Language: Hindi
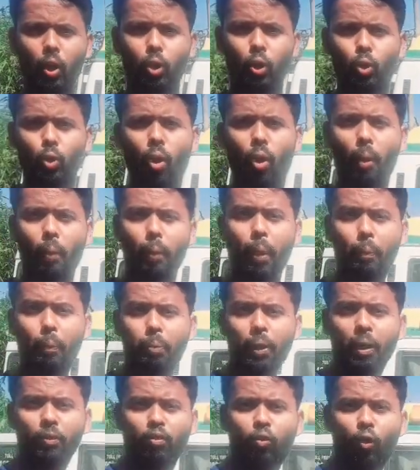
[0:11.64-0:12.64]
तो आप
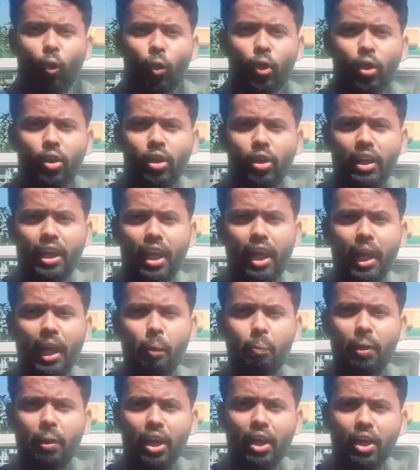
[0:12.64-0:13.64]
आपके फ़ोन यानी
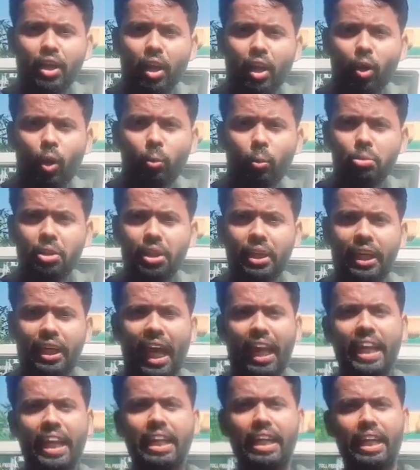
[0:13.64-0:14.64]
आपके इंटरकॉम से
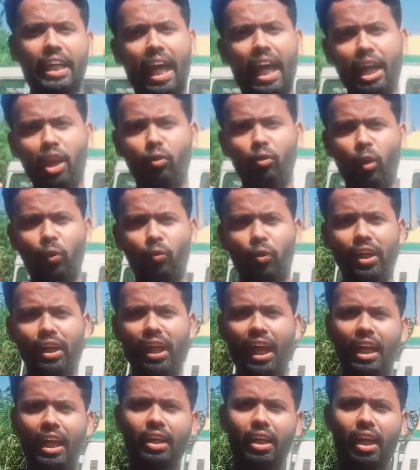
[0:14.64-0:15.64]
डायरेक्ट 911
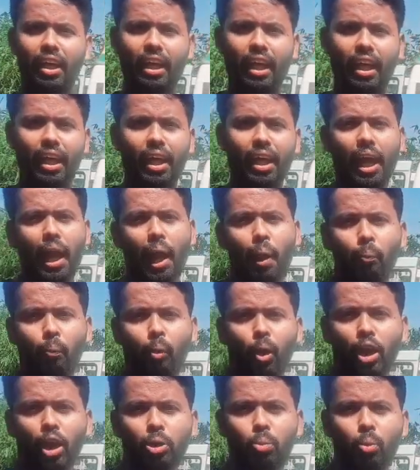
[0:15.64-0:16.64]
डायल करके
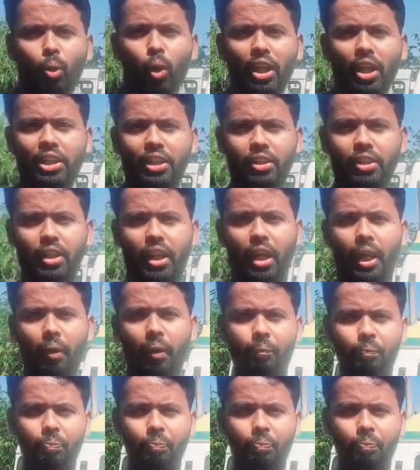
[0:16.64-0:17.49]
एम्बुलेंस बुला सकते हैं